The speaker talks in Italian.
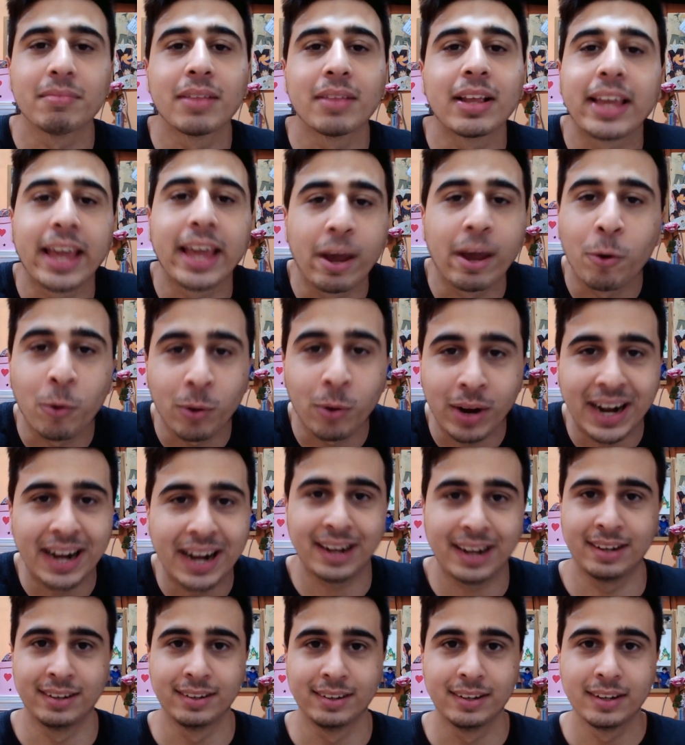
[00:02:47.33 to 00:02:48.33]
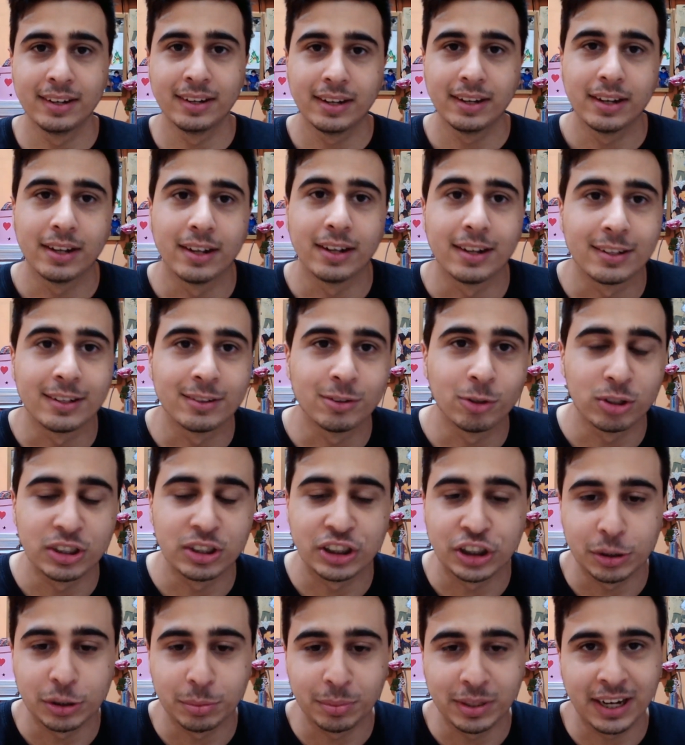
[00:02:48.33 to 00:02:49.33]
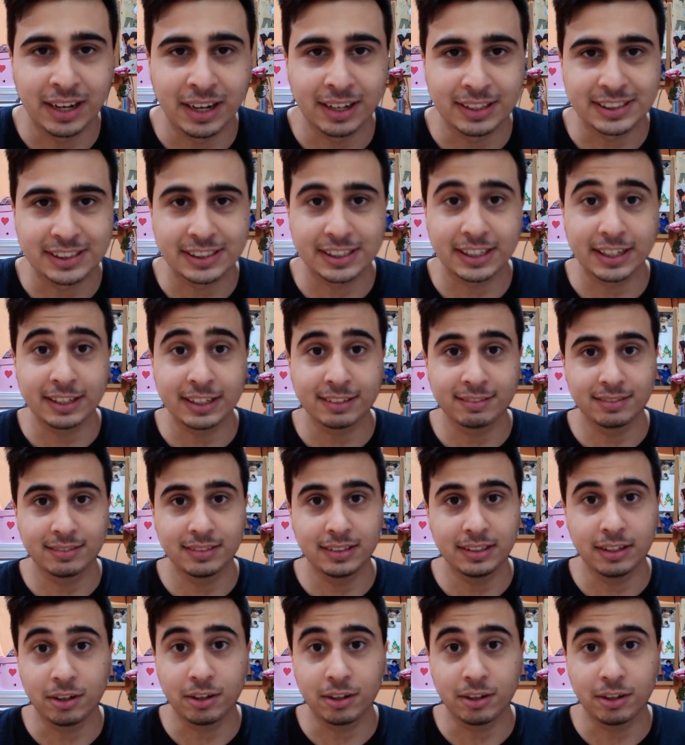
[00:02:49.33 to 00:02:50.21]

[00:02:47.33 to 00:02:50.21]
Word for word: che ora ha eh, 12.000 iscritti,